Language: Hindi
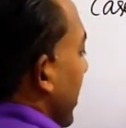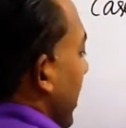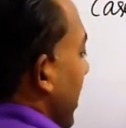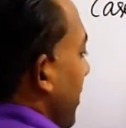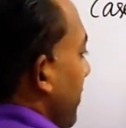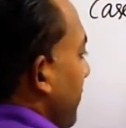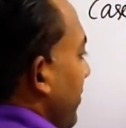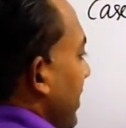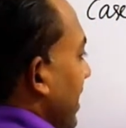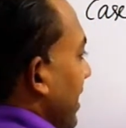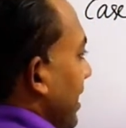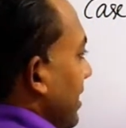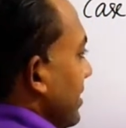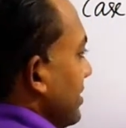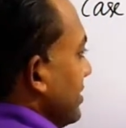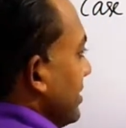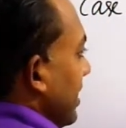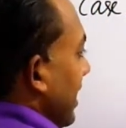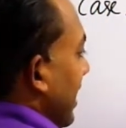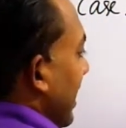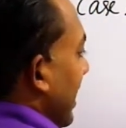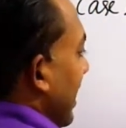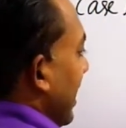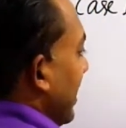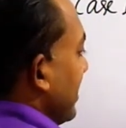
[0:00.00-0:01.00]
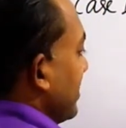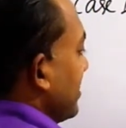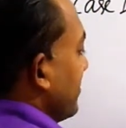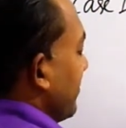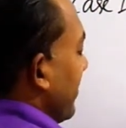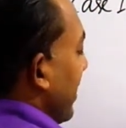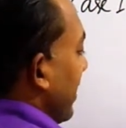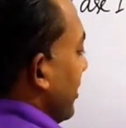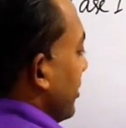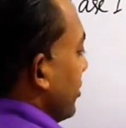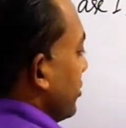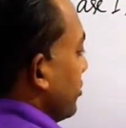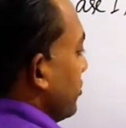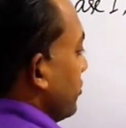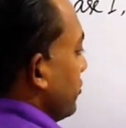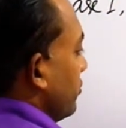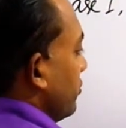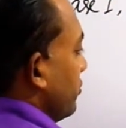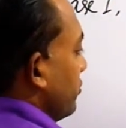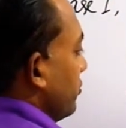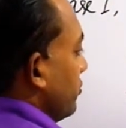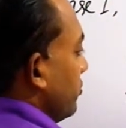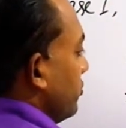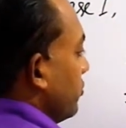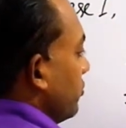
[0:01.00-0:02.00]
एम्प्लाइज x माइनस
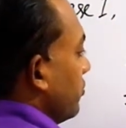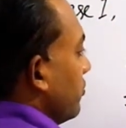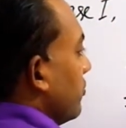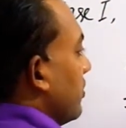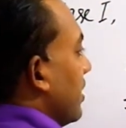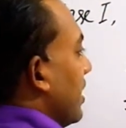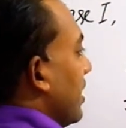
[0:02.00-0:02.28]
टू